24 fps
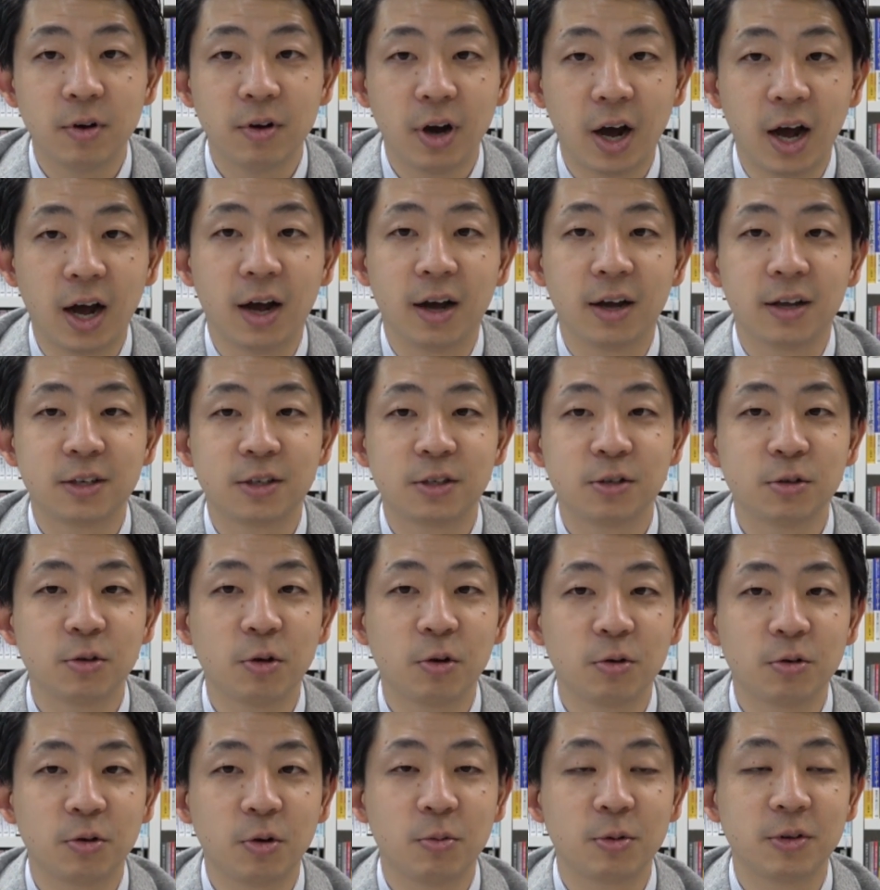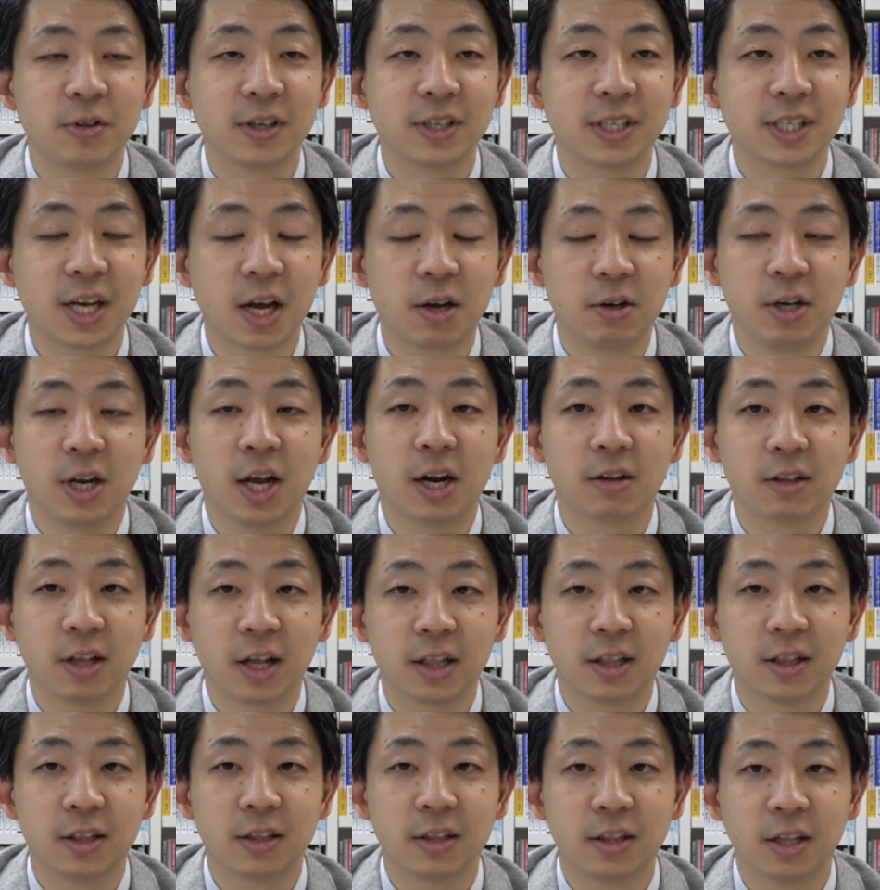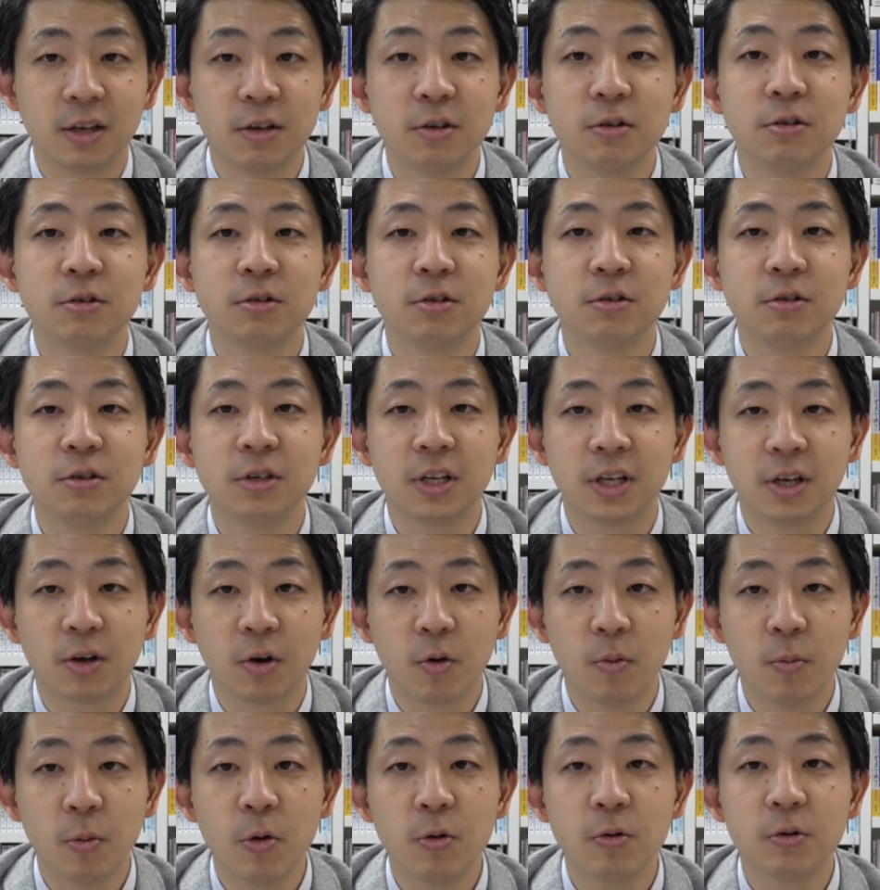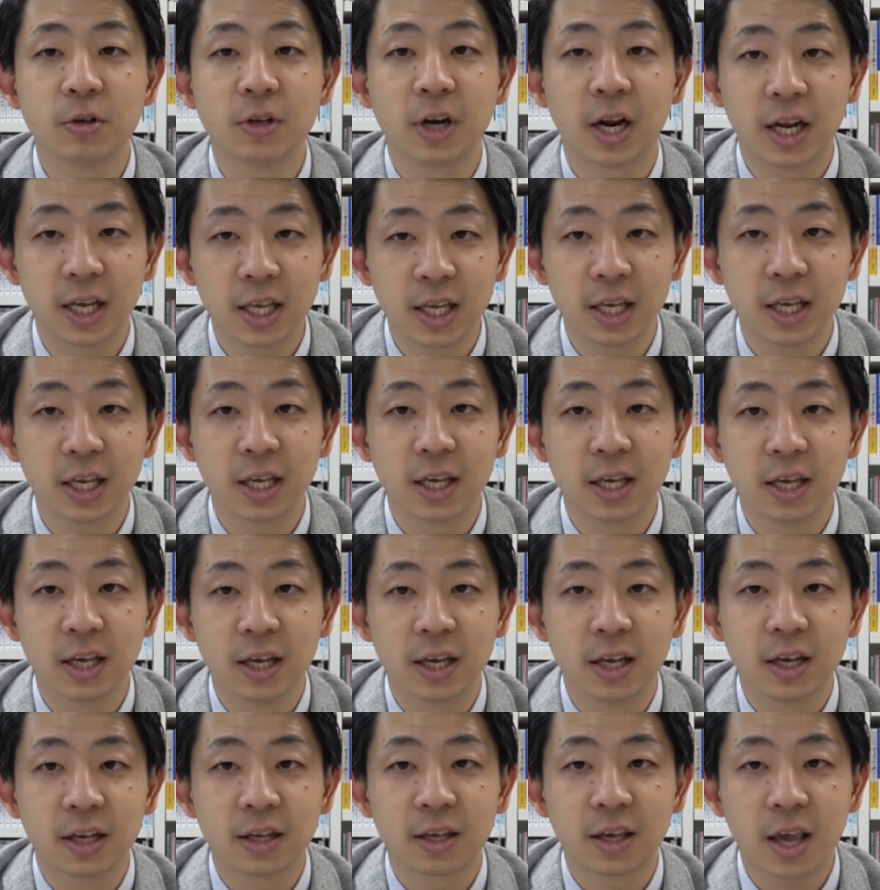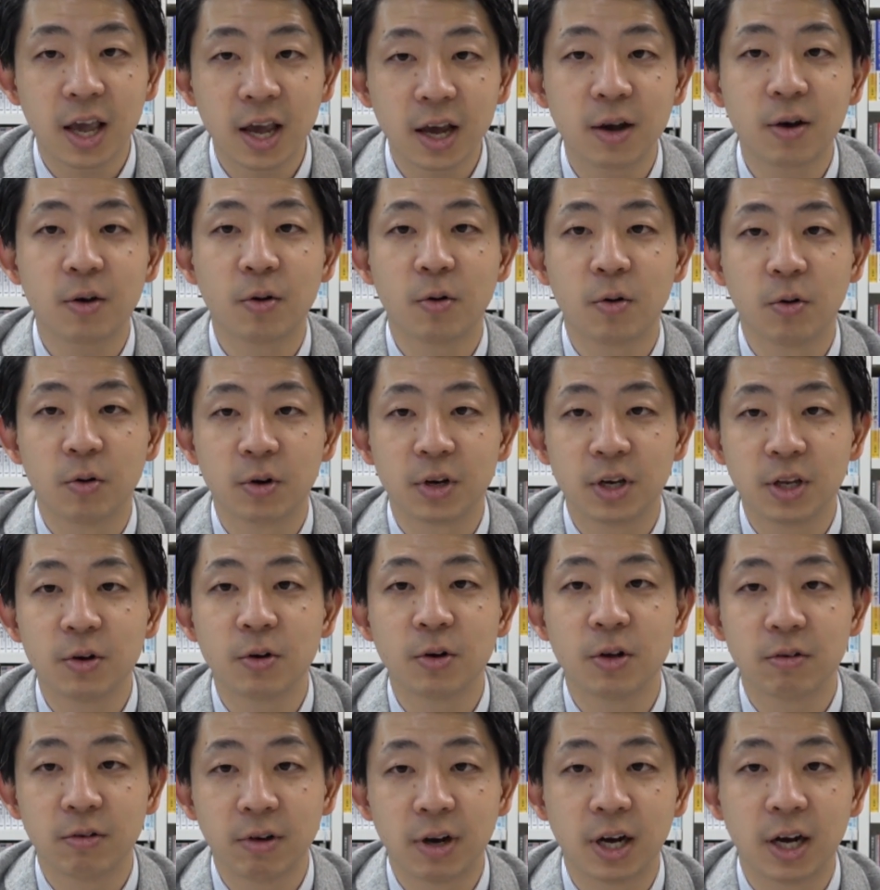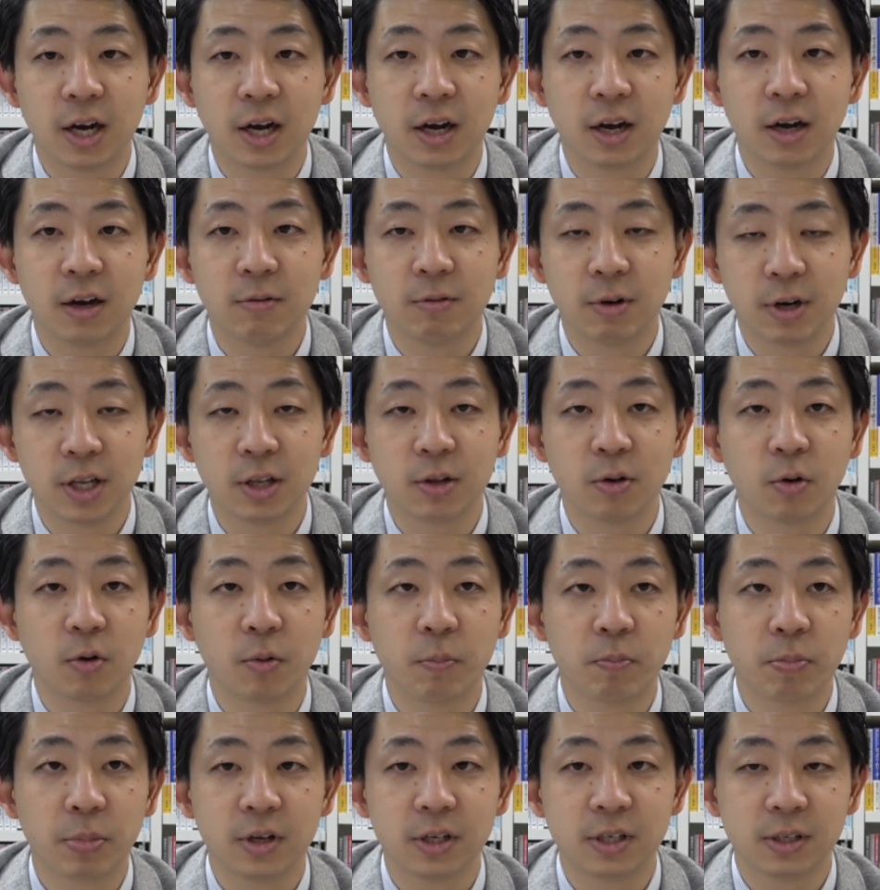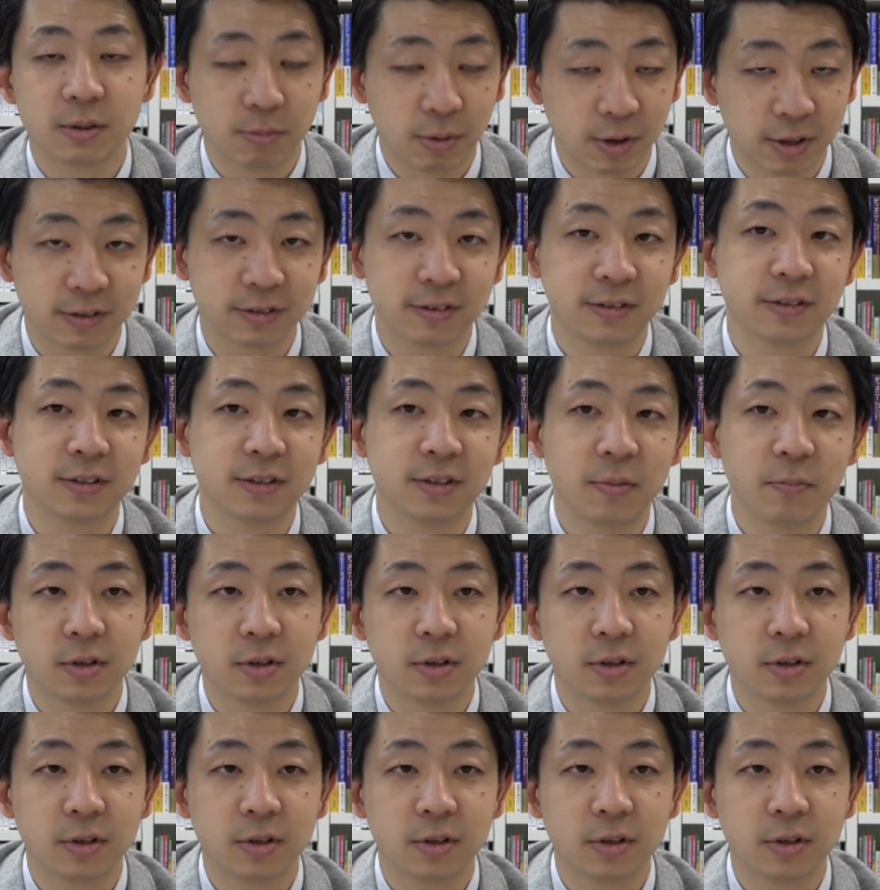あ臭豆腐のお店近くにあるなっていうふうに思うぐらい結構匂いは割とします